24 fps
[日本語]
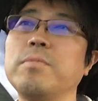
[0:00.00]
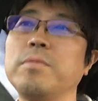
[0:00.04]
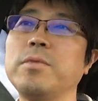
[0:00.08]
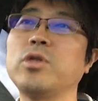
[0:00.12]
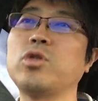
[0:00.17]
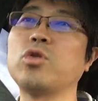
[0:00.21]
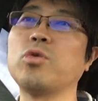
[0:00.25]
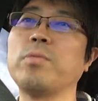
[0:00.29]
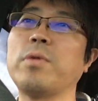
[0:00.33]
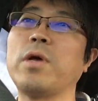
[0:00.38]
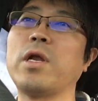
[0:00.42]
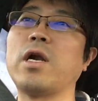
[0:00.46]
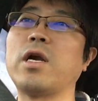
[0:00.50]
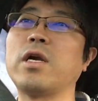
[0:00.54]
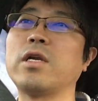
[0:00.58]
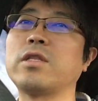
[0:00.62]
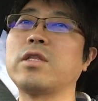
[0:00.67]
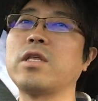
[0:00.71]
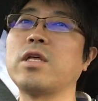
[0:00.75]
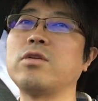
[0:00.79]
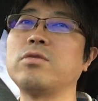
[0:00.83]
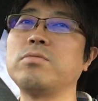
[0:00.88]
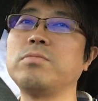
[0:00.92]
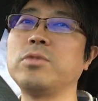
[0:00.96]
認められ
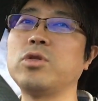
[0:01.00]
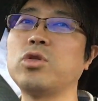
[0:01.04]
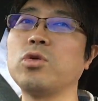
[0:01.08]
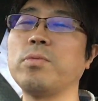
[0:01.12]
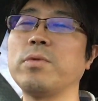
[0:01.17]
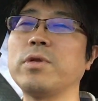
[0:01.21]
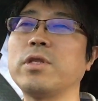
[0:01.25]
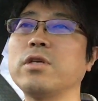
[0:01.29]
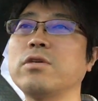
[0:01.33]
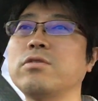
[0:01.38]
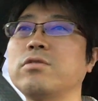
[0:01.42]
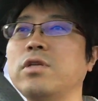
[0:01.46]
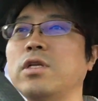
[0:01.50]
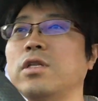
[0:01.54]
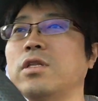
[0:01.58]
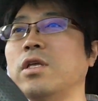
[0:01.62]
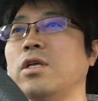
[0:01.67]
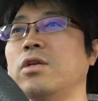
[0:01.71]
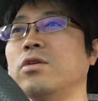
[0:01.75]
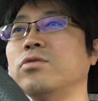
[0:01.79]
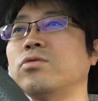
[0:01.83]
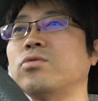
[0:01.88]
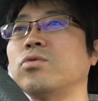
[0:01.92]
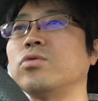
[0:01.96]
てる、認めてくれ
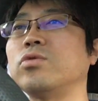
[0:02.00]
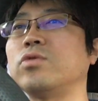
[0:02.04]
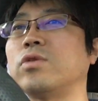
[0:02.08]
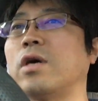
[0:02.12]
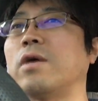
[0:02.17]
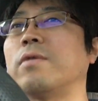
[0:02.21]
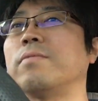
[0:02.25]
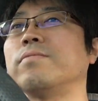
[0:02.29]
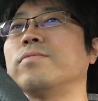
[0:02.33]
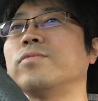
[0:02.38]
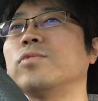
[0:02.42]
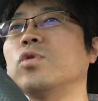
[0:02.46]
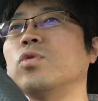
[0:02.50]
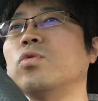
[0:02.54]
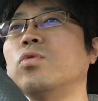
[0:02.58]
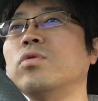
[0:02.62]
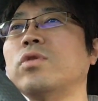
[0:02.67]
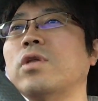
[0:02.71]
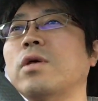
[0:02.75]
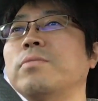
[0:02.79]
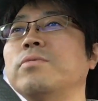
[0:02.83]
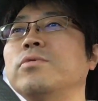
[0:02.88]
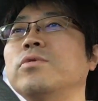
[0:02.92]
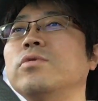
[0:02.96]
てるというとこ
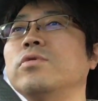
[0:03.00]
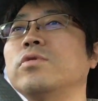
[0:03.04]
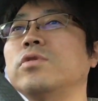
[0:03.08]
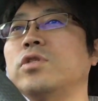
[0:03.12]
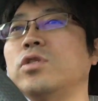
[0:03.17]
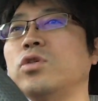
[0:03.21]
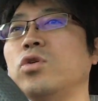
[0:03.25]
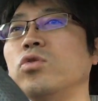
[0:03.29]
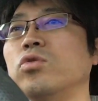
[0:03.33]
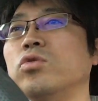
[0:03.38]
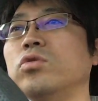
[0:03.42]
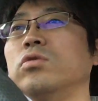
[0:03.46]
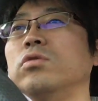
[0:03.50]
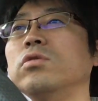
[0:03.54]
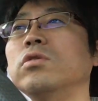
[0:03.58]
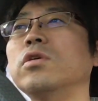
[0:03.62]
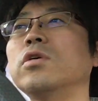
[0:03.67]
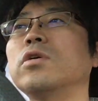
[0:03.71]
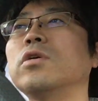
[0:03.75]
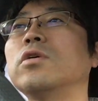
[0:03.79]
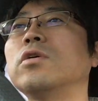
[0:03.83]
ろ多分強く